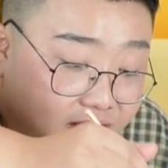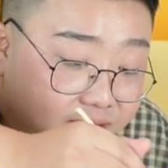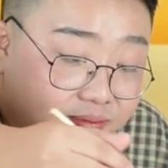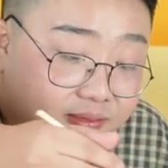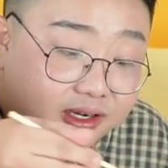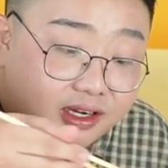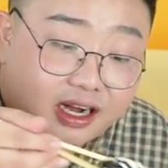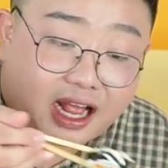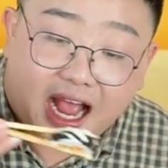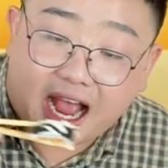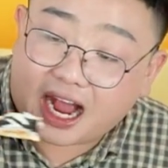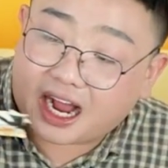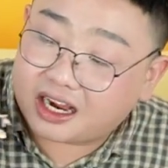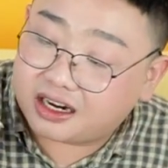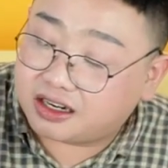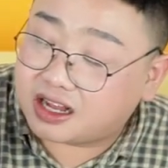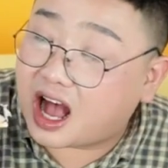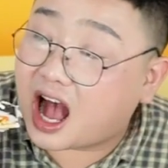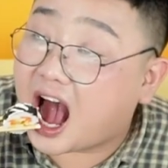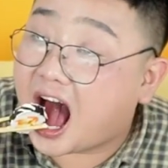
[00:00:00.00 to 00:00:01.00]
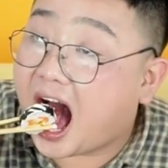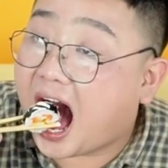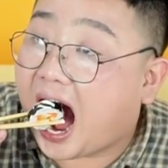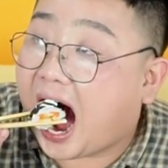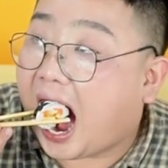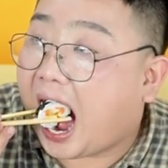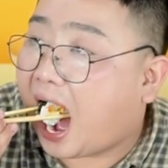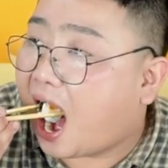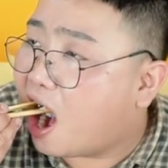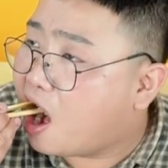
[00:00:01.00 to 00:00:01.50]
mình ăn,
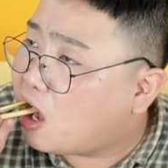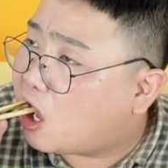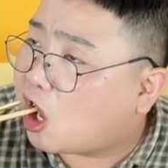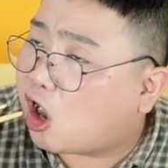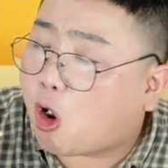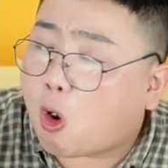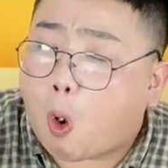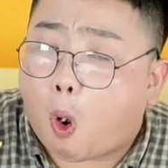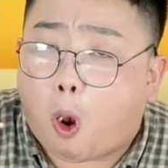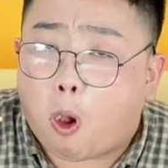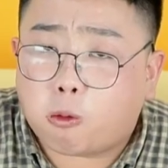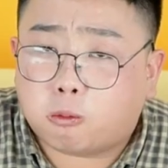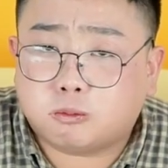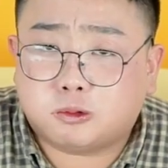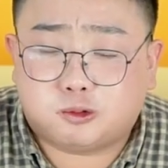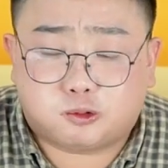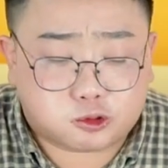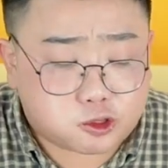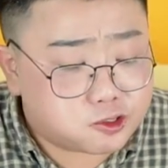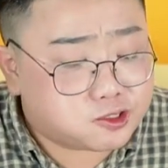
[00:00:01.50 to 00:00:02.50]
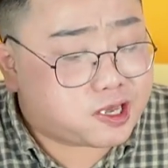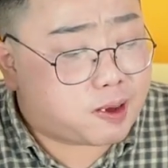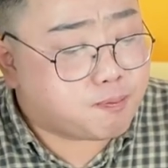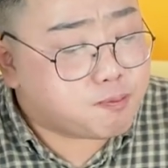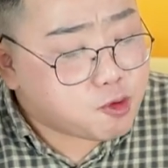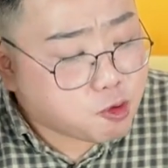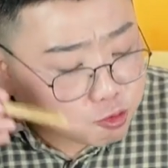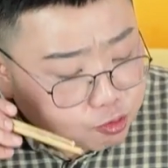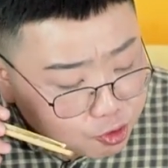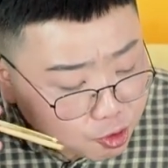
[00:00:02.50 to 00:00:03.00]
mình có
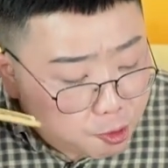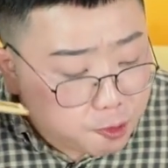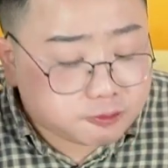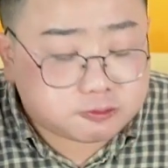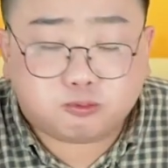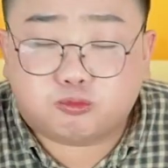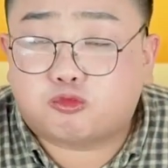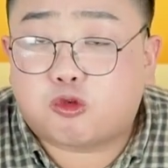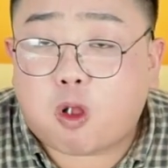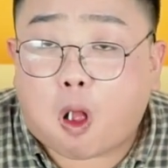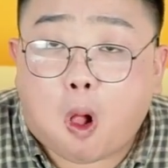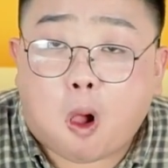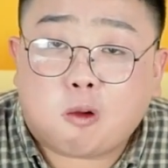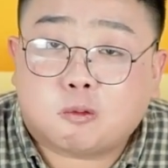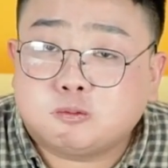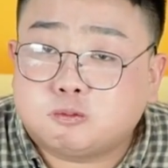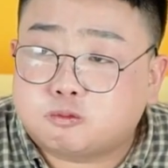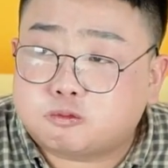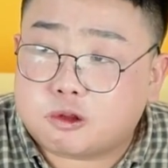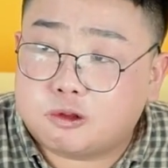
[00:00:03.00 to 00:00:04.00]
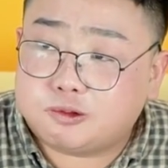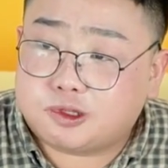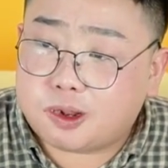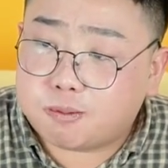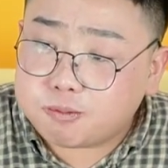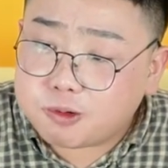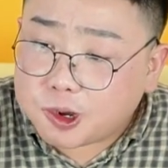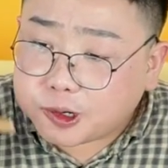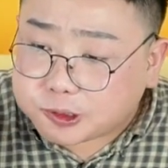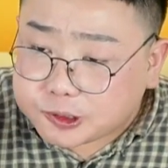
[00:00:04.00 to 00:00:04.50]
chấm vô tương, mình
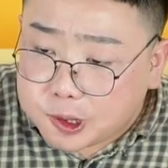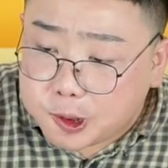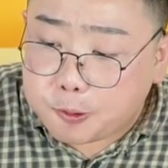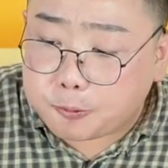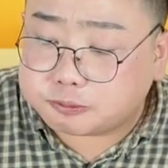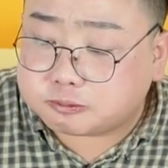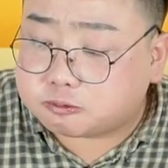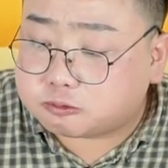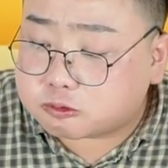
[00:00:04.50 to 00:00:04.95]
chấm rất nhiều.